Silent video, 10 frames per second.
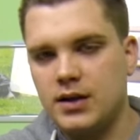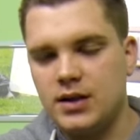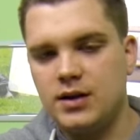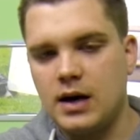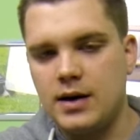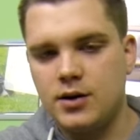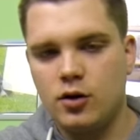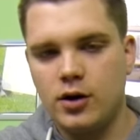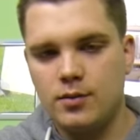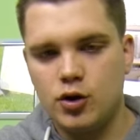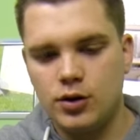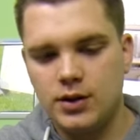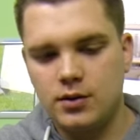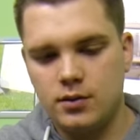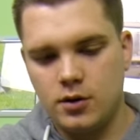das dient rein zu eurem
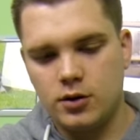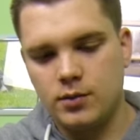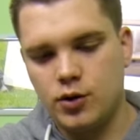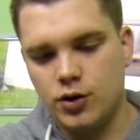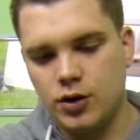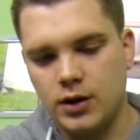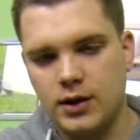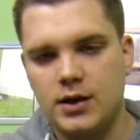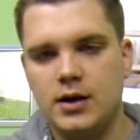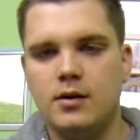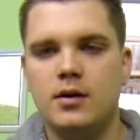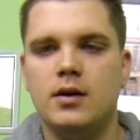Schutz und auch dem Schutz eurer Kinder.